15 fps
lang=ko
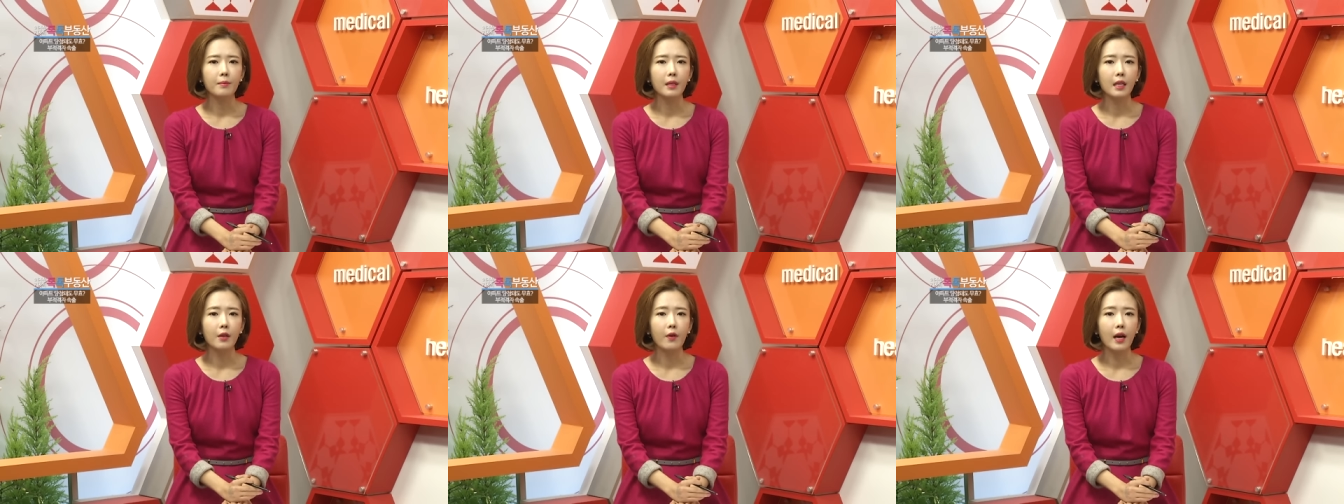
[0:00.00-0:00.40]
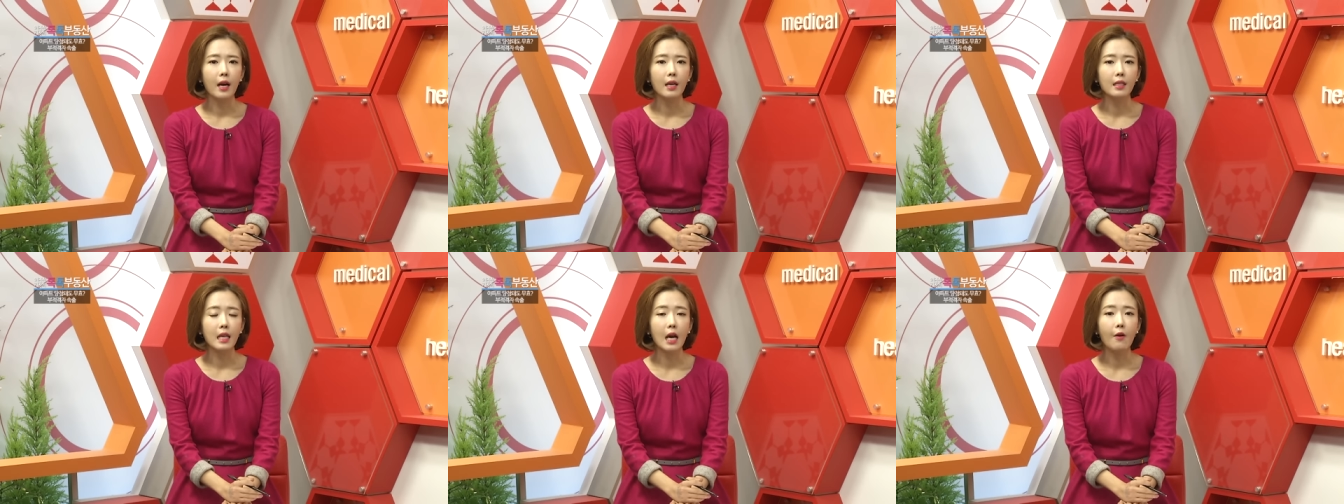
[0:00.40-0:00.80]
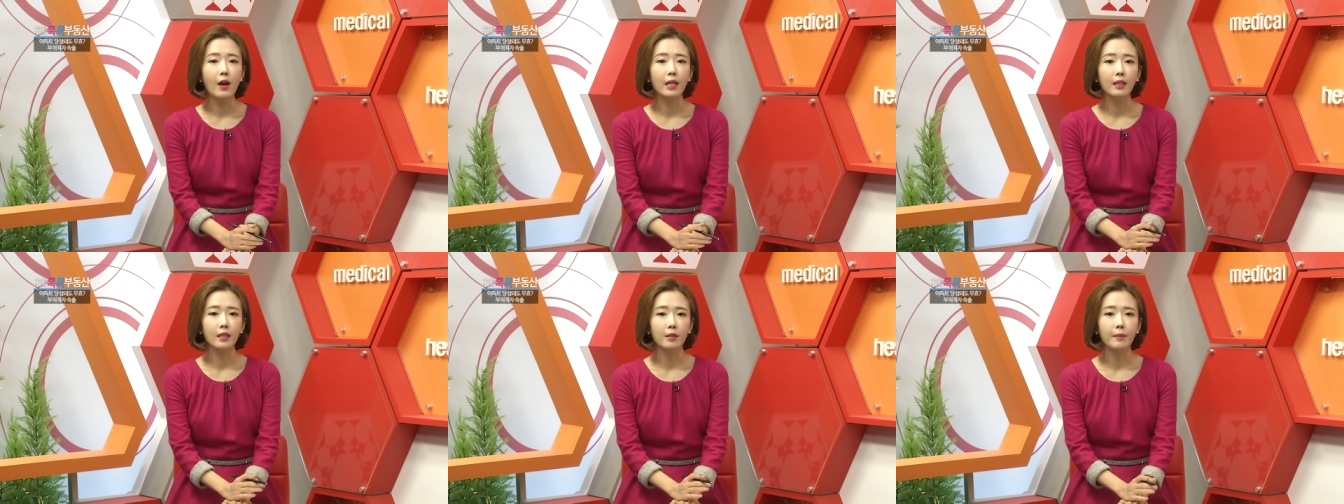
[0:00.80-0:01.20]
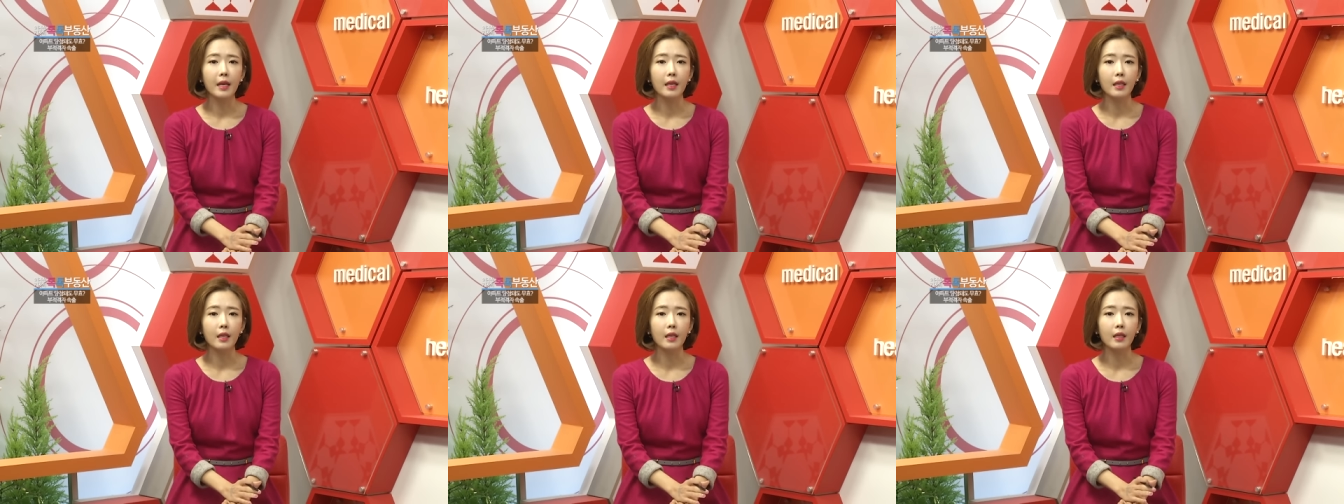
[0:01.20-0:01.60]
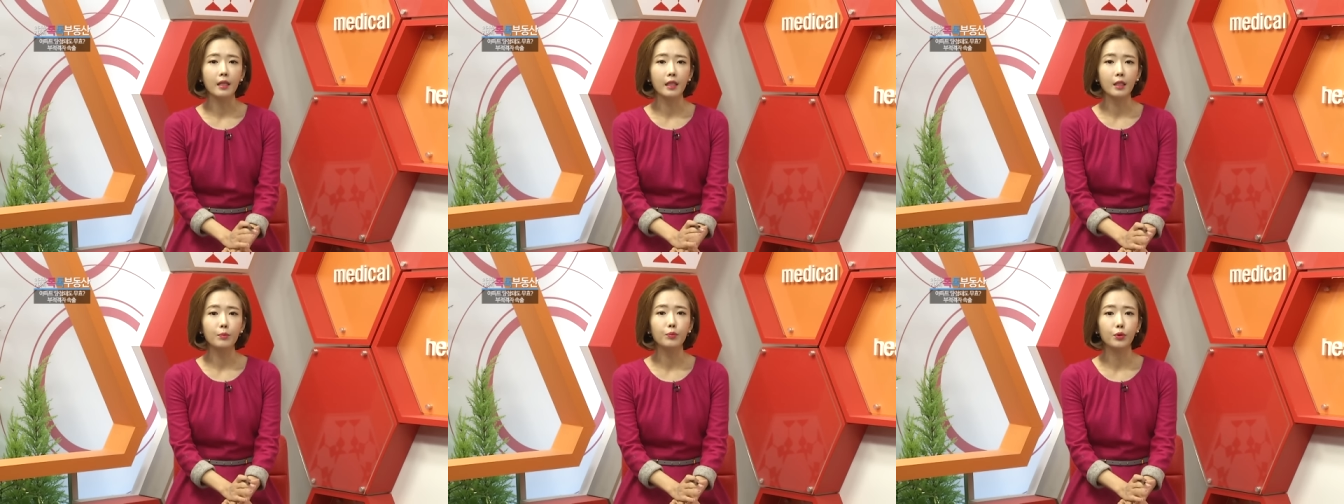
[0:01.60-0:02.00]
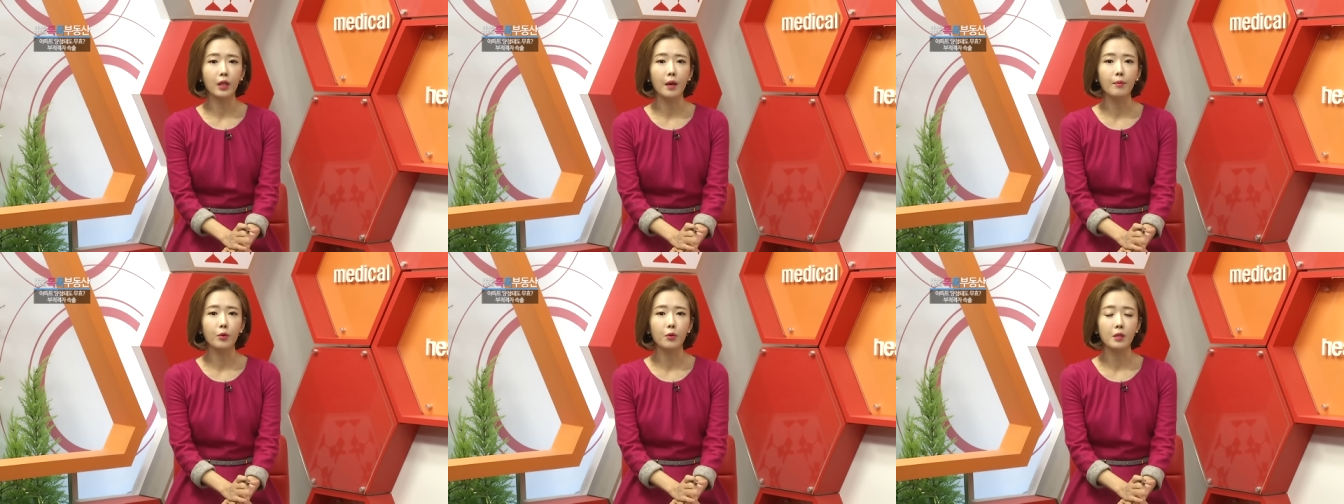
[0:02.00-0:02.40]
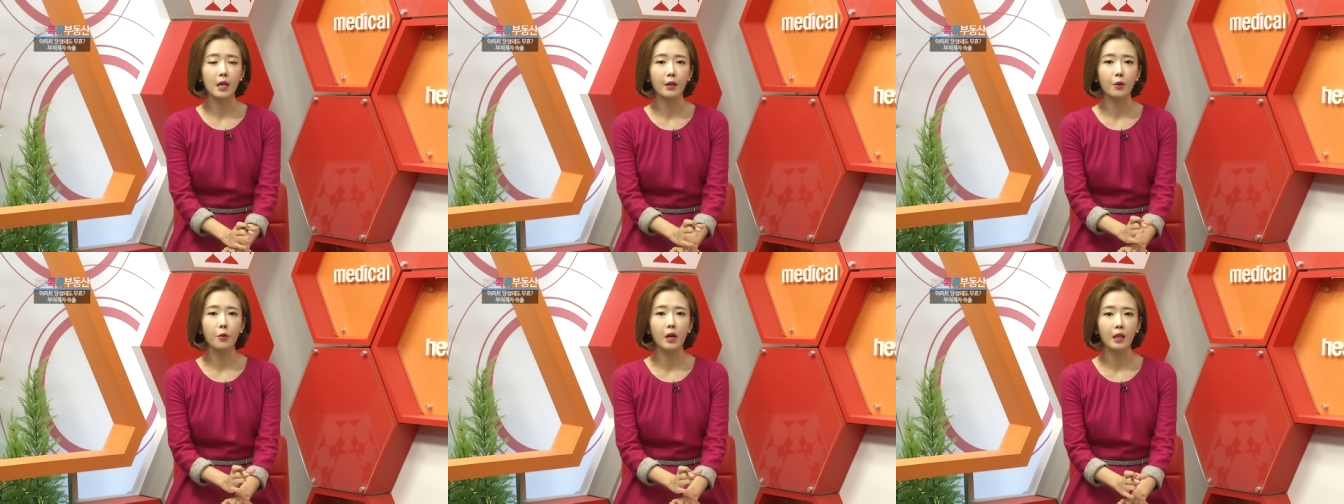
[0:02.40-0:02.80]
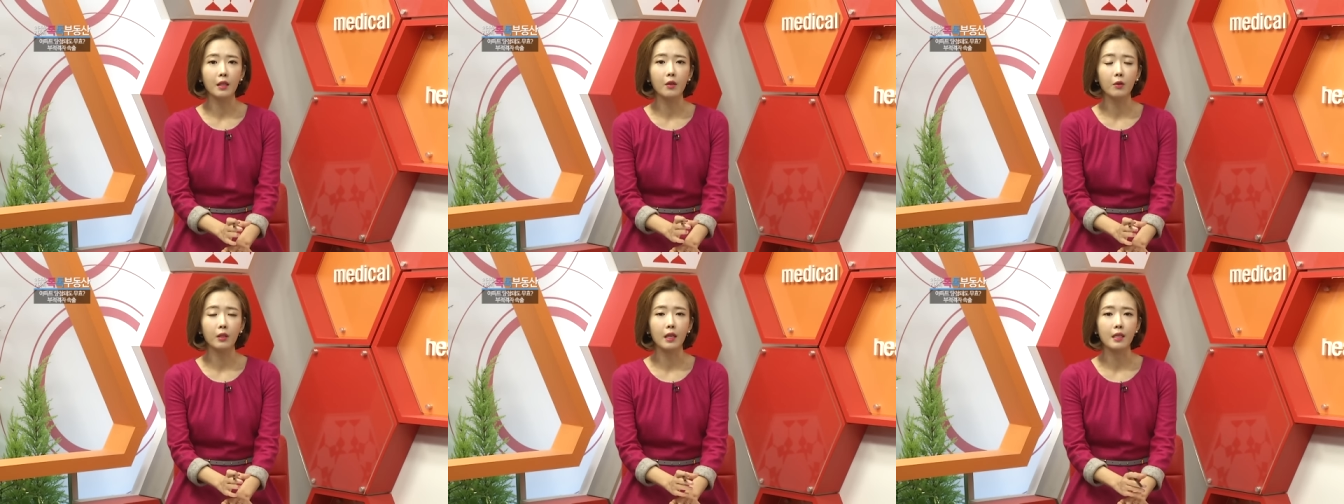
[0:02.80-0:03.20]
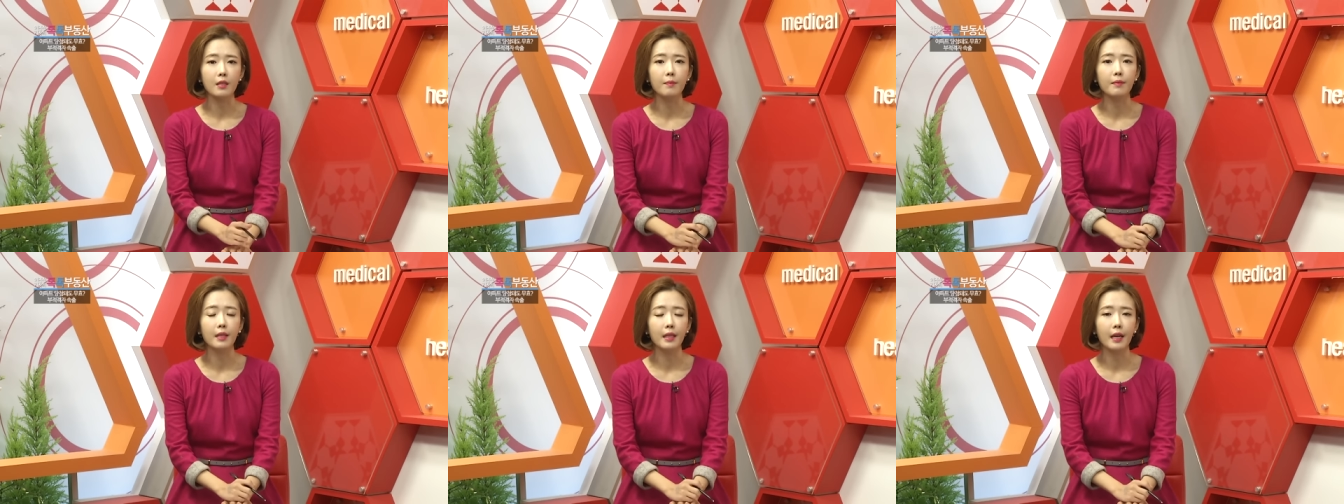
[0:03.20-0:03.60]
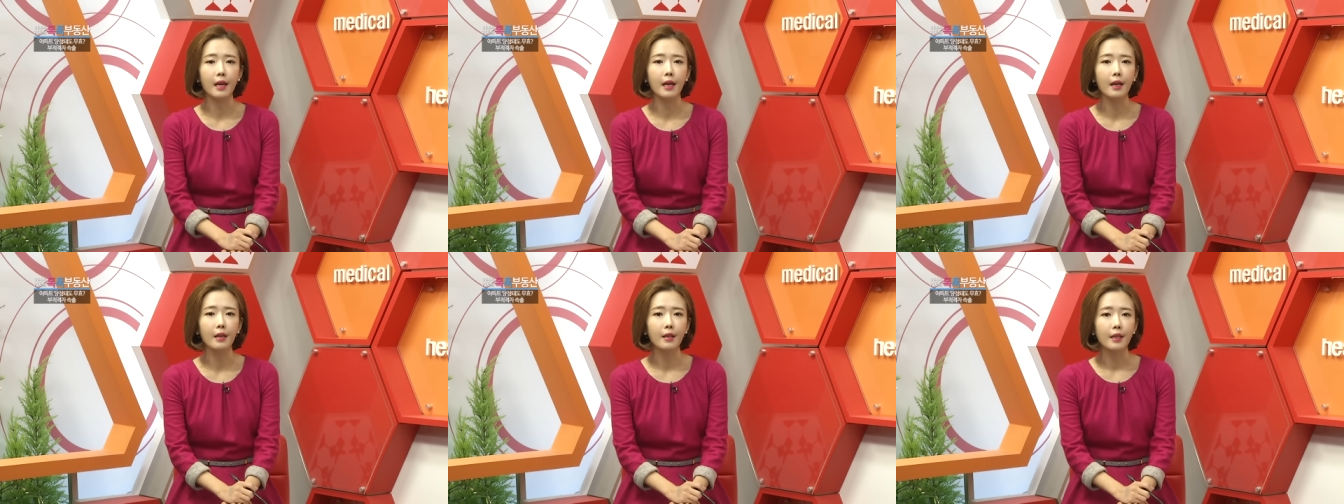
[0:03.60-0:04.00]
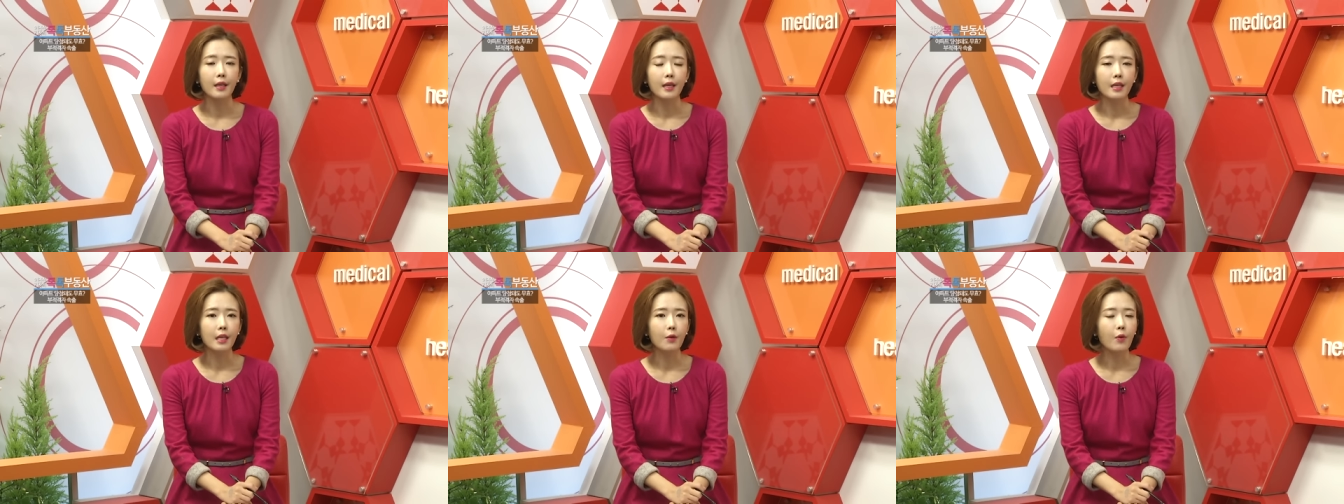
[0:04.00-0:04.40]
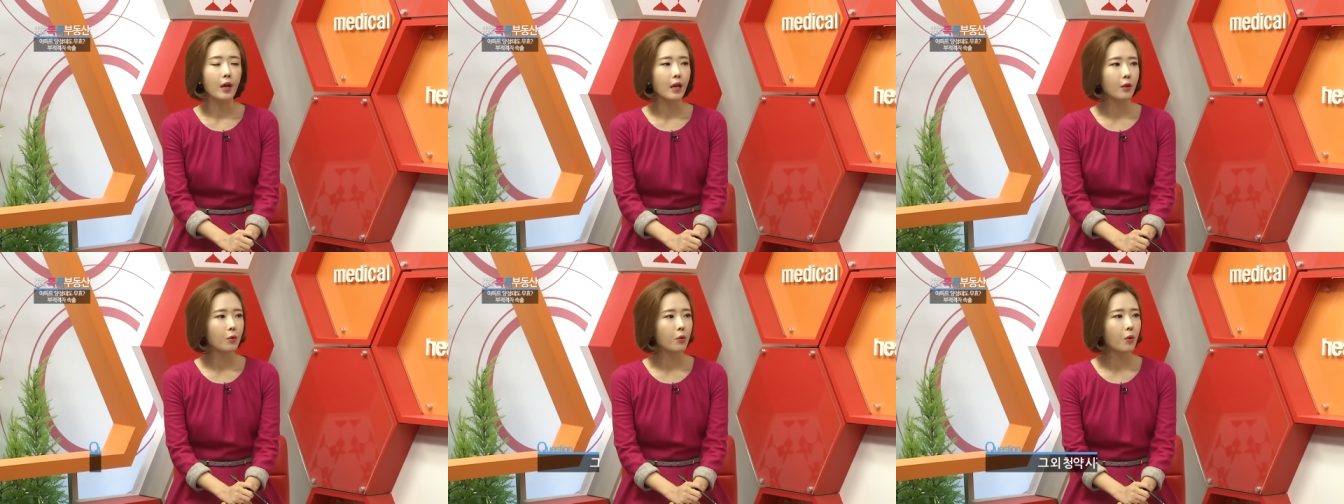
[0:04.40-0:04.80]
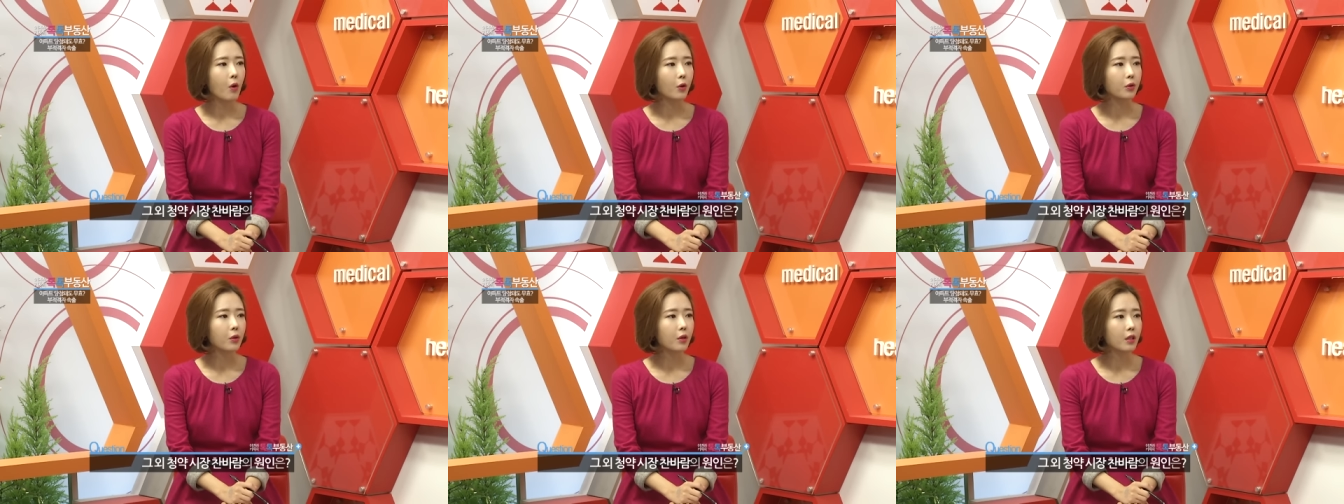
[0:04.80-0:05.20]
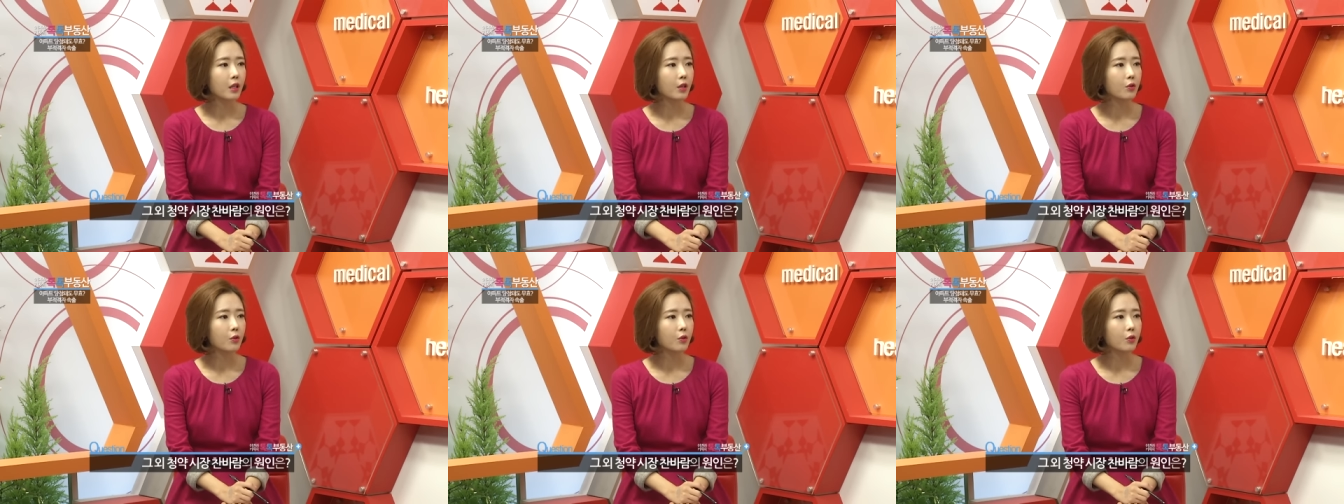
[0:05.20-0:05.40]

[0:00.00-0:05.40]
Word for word: 금리와 상환 금액이 큰 부담으로 작용한 것 같습니다. 이 외에도 어떤